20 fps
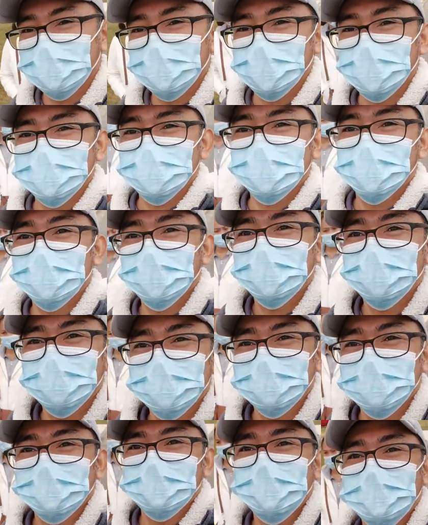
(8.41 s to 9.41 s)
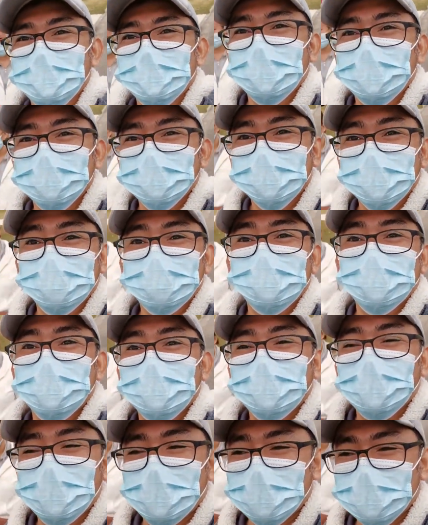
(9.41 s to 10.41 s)
so ito ang sarap
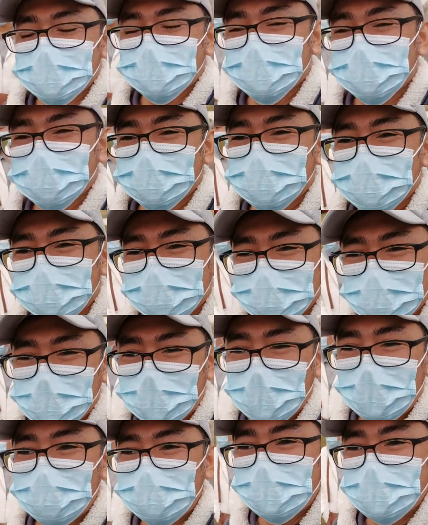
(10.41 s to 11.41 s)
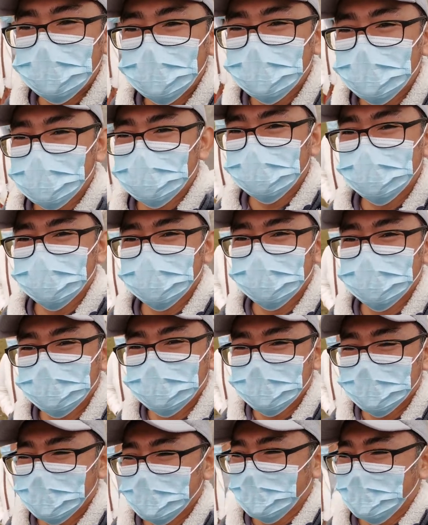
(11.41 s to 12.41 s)
maglakad malamig
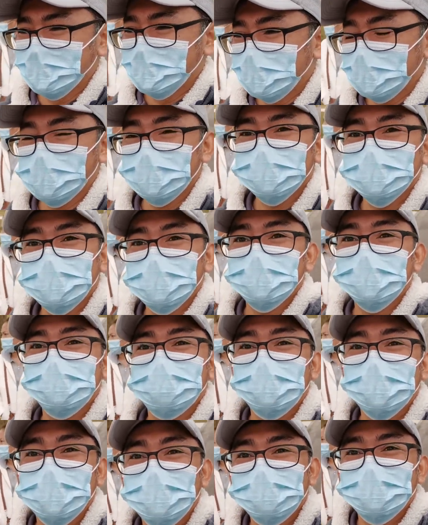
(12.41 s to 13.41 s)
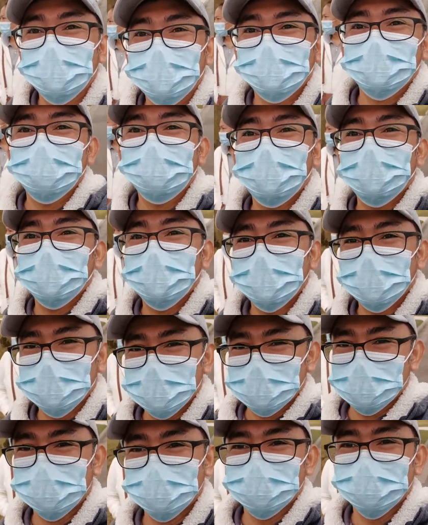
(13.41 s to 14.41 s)
and tahimik ang mga kabahayan
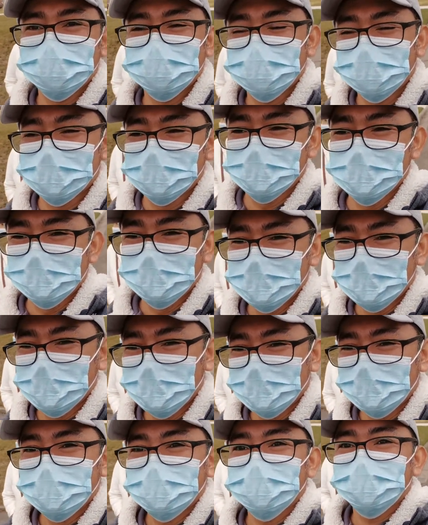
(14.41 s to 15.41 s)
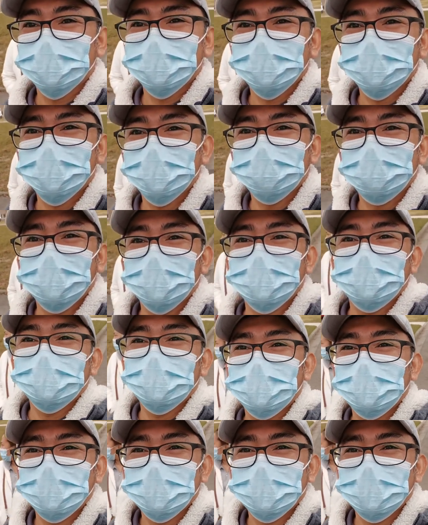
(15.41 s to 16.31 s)
so itong mga